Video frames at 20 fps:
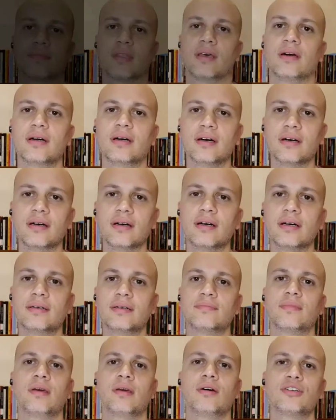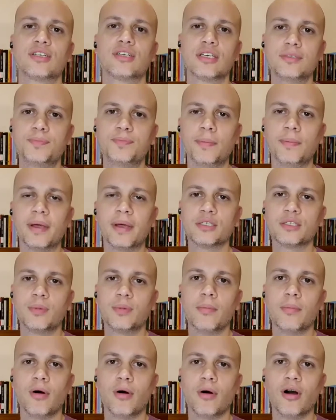Ah, eu acho que as primeiras
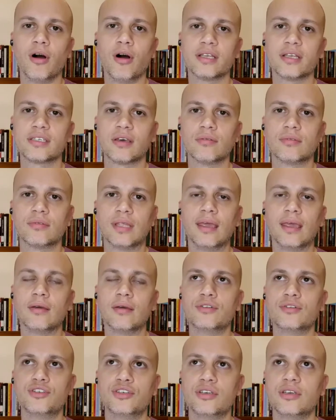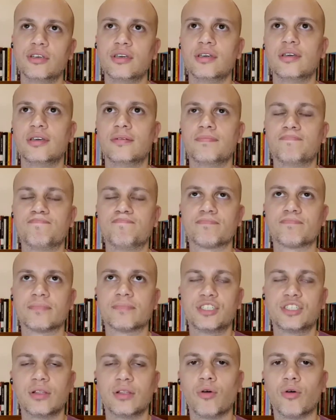memórias que eu tenho de,
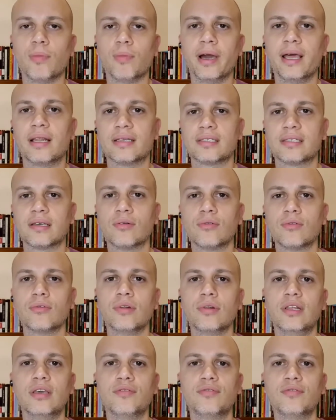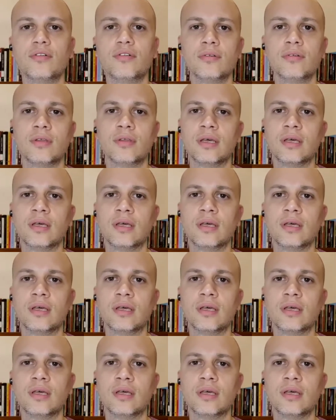de alguma relação com o livro